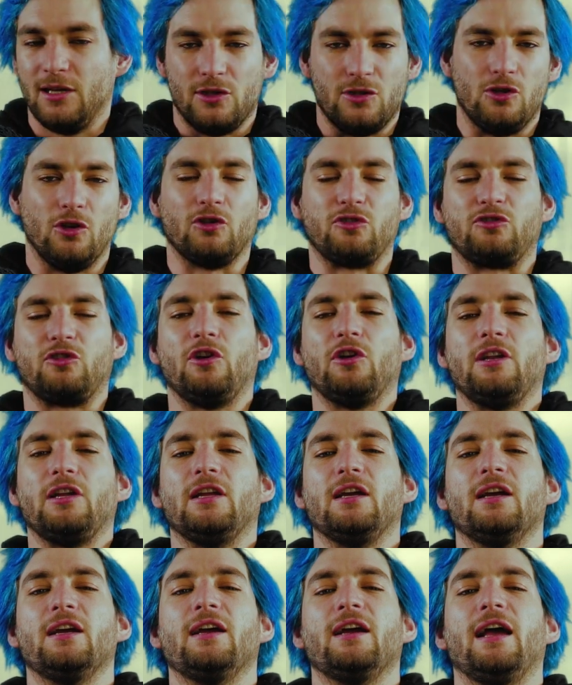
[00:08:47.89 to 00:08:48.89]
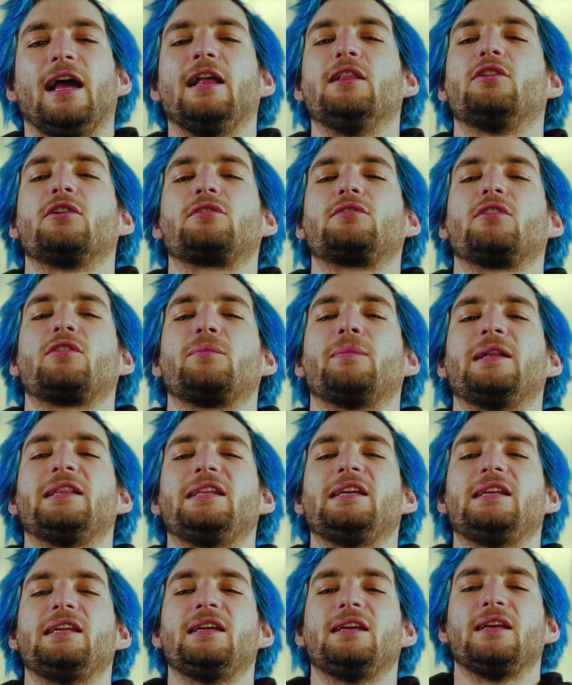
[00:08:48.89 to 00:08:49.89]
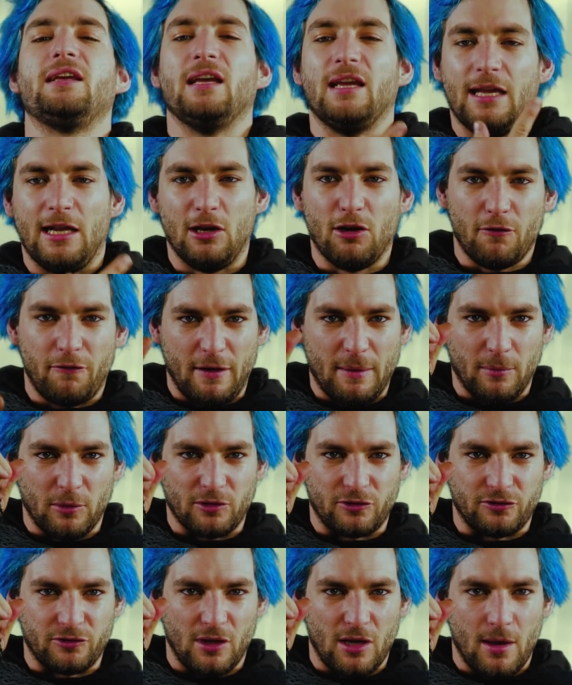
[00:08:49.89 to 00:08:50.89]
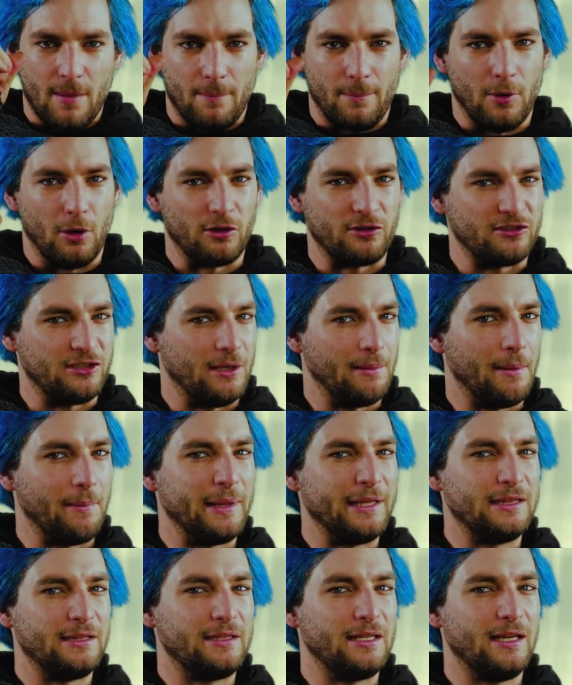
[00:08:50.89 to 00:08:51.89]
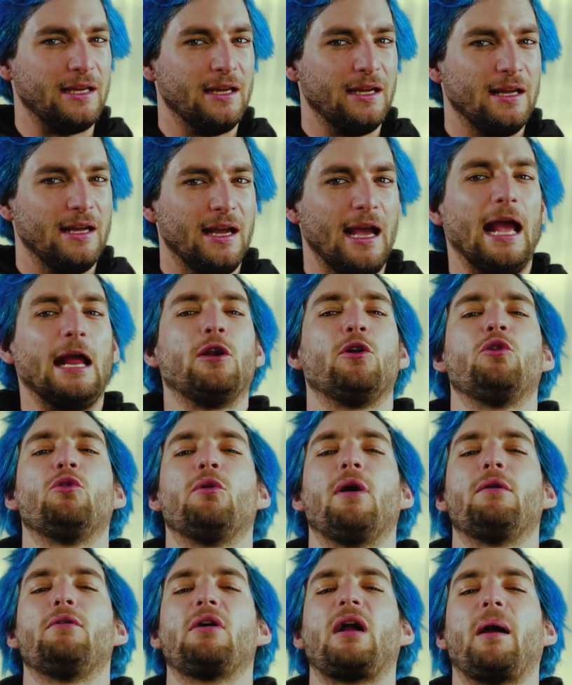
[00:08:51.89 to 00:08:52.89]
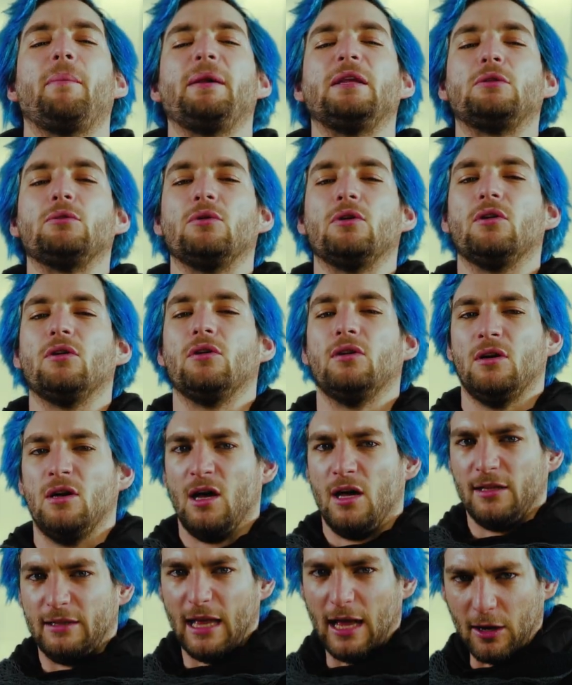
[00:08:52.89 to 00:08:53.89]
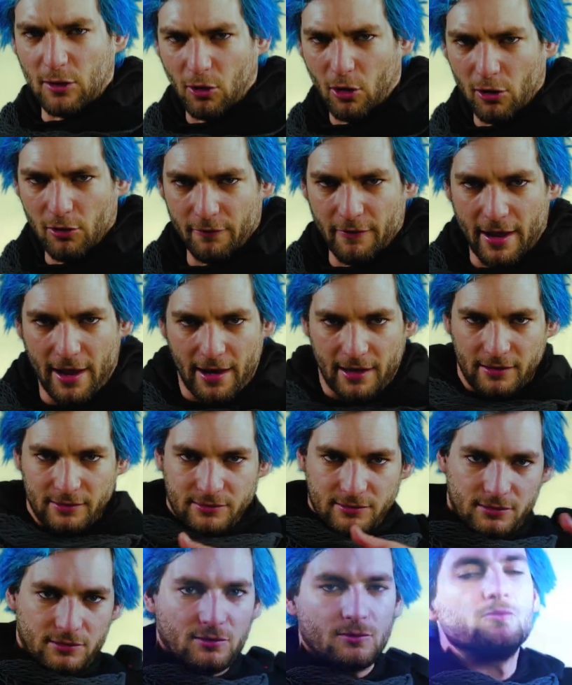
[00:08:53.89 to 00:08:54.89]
Yo soy el Dr. Maldini y nos vemos próximamente en un nuevo capítulo de Rollers.